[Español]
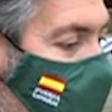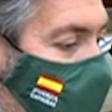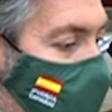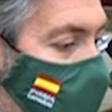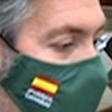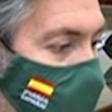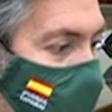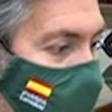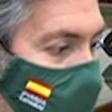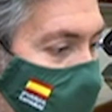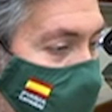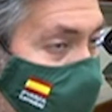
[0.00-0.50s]

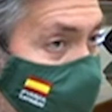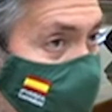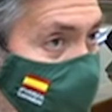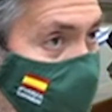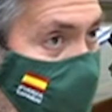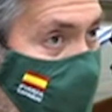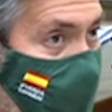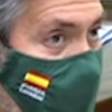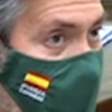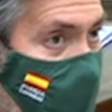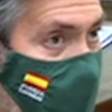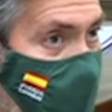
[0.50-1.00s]
PNL,
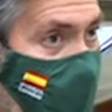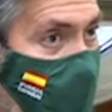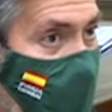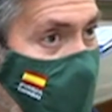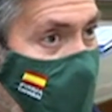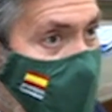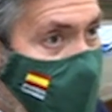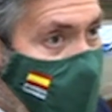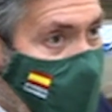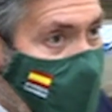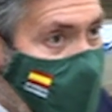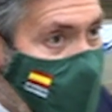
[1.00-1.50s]
me refiero a
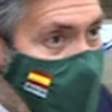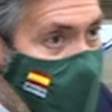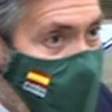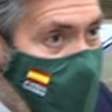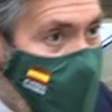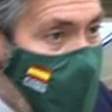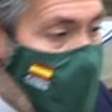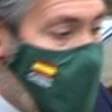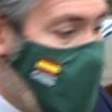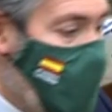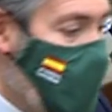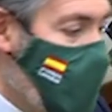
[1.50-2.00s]
la
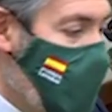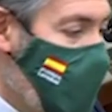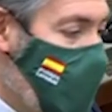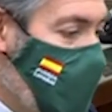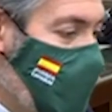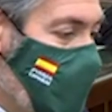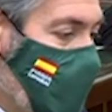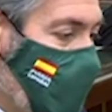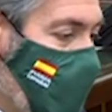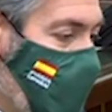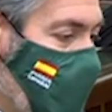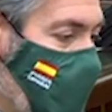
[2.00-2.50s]
de Unidas
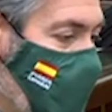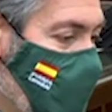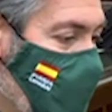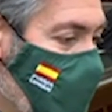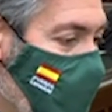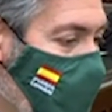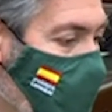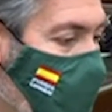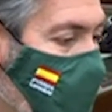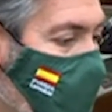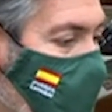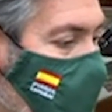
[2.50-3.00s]
Podemos, solo